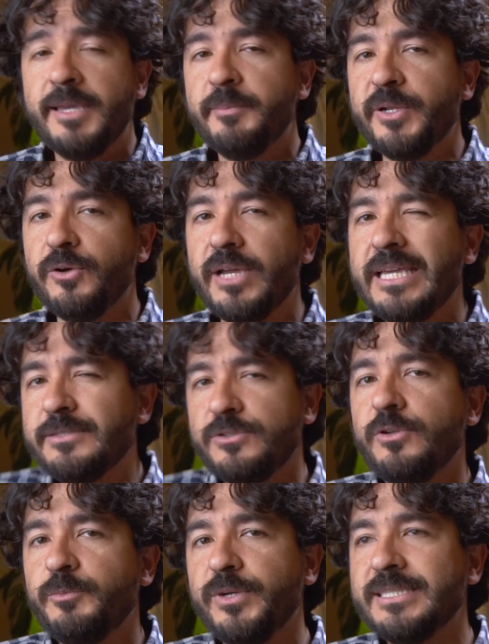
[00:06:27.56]
Pero
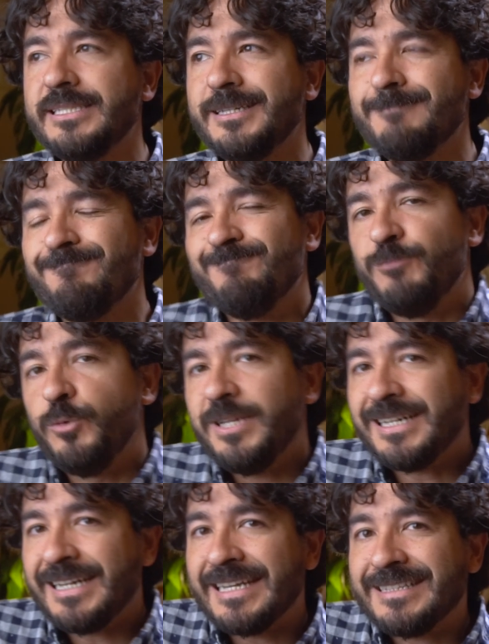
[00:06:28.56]
esto puede ser muy
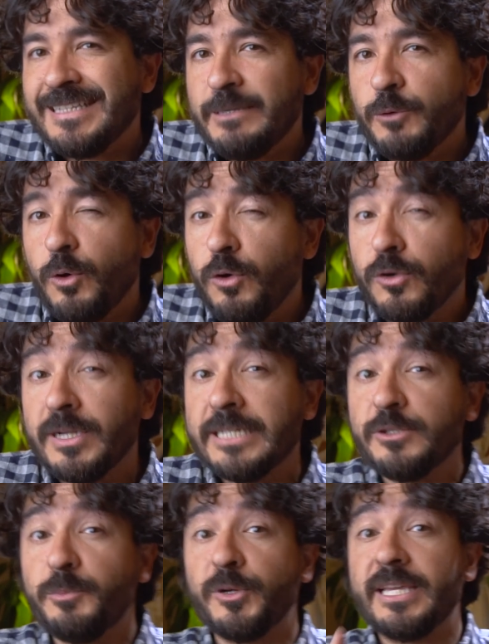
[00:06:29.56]
relativo, ojo con
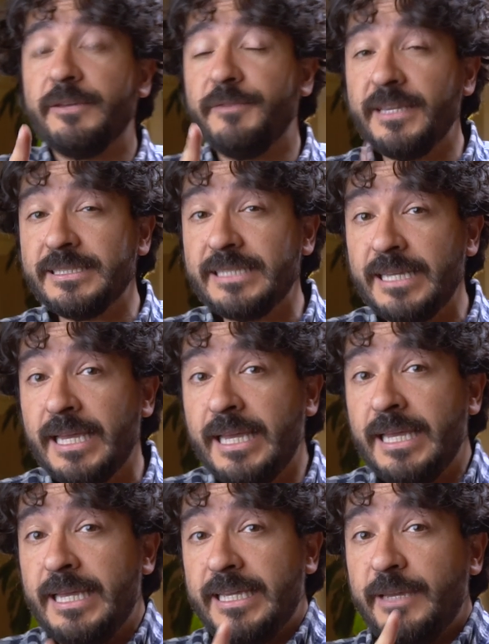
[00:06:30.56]
eso, porque fíjense
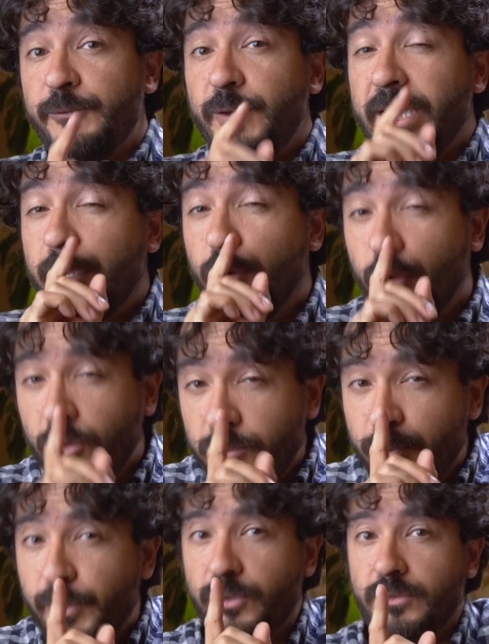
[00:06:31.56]
que fue
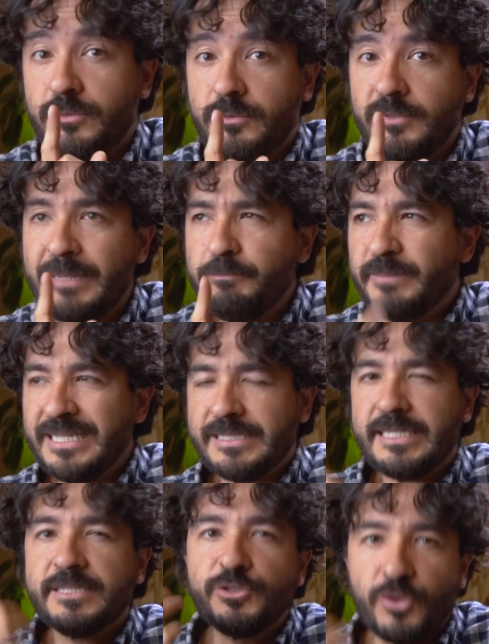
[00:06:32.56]
GoPro, una
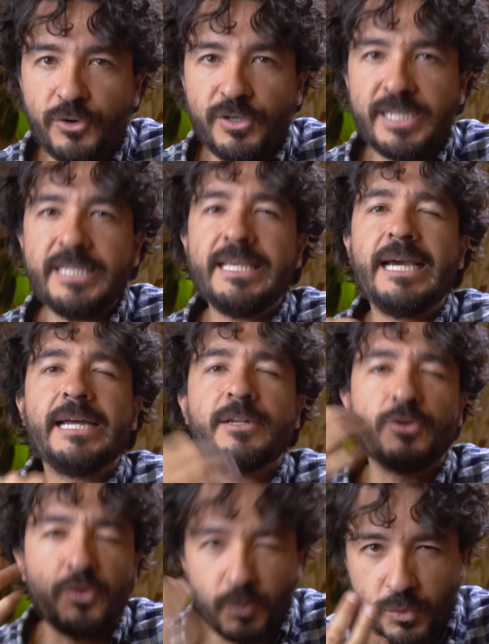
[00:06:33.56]
empresa sólida,
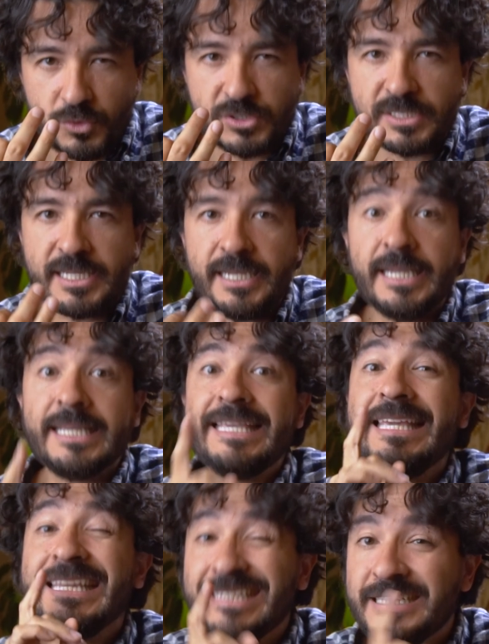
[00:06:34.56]
robusta,
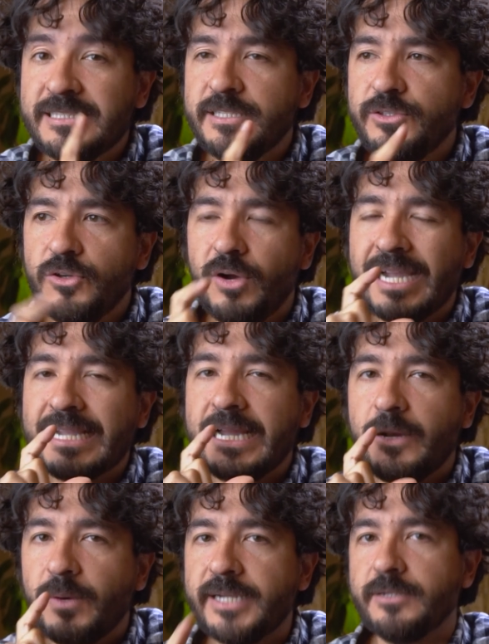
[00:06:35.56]
quien decidió
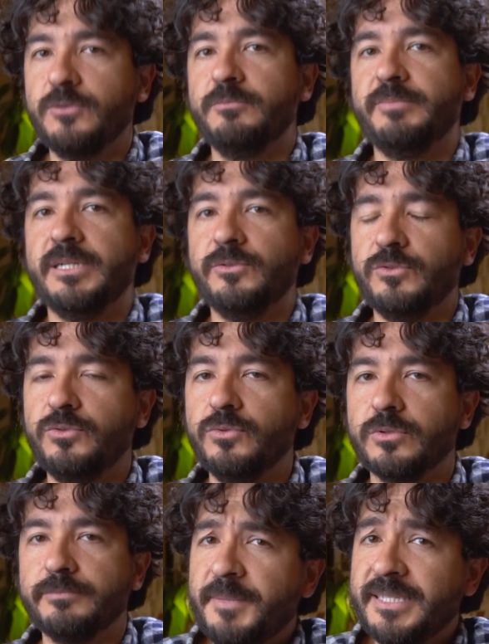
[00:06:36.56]
acabar con
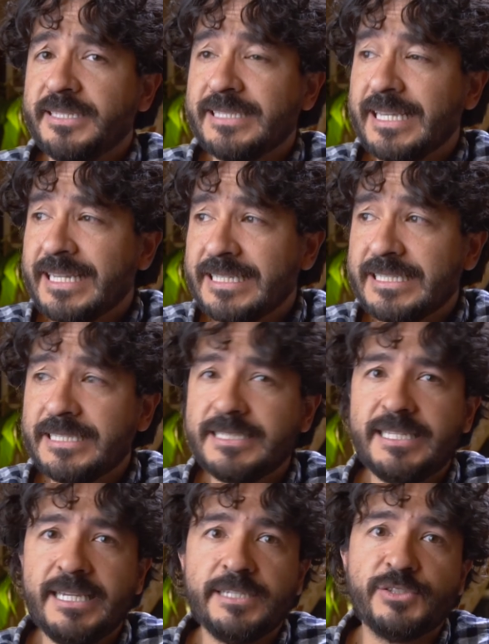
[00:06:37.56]
Panotour. Mientras que casas
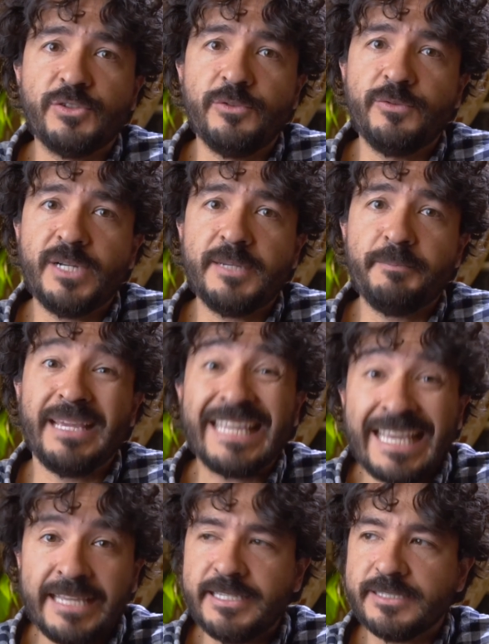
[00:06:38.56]
de software
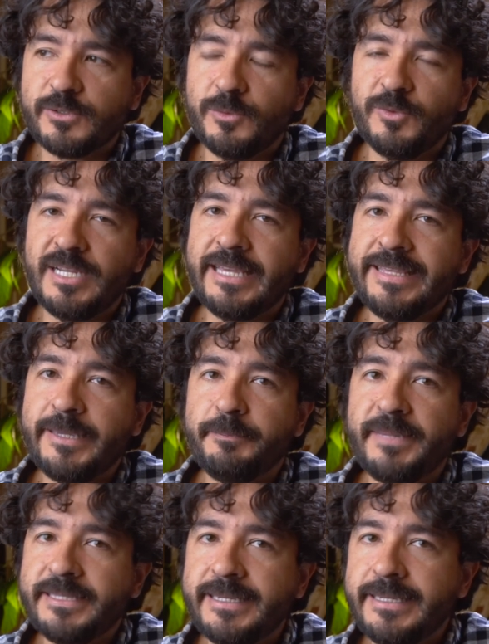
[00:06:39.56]
pequeñas como la de
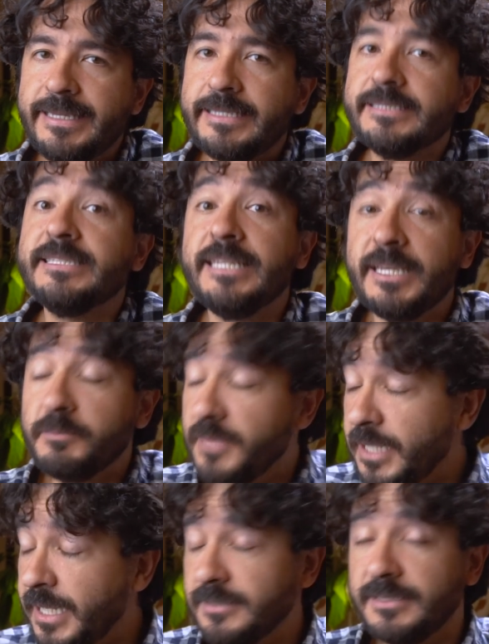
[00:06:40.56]
PTG siguen
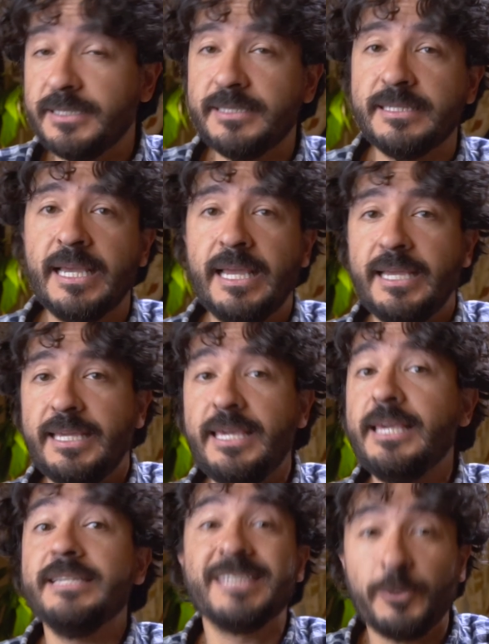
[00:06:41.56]
vigentes
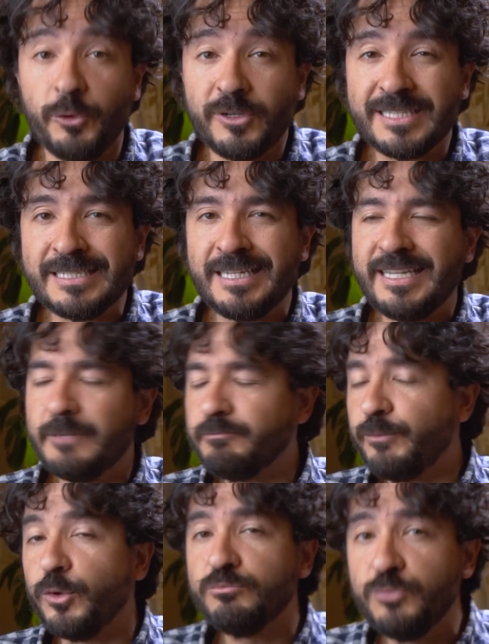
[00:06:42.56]
y seguro que seguirán
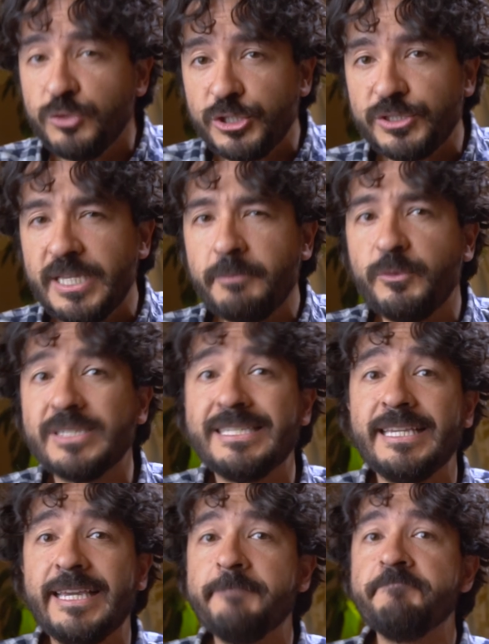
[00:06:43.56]
por mucho tiempo,
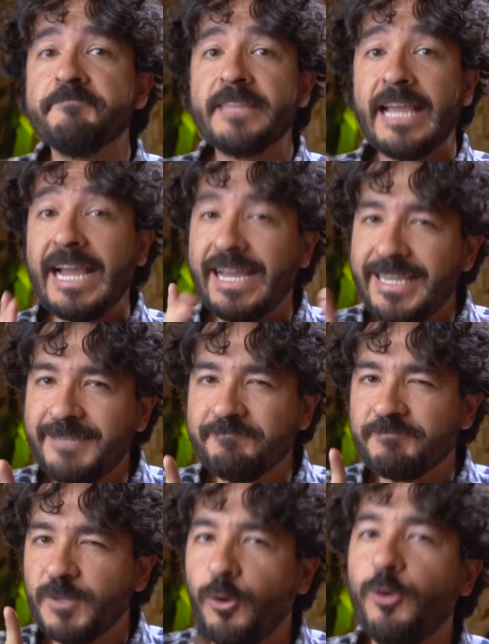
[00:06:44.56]
así que
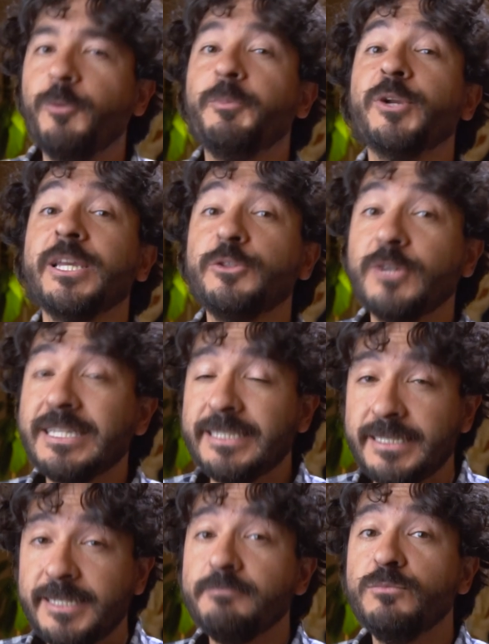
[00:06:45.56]
ahí, ojo, porque toca
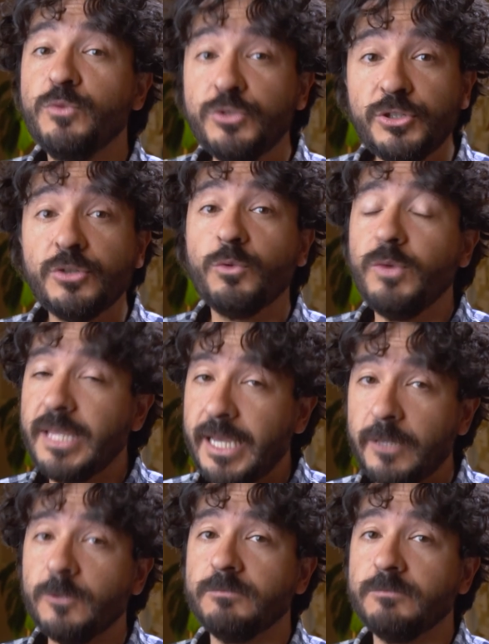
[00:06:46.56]
tener mucho cuidado.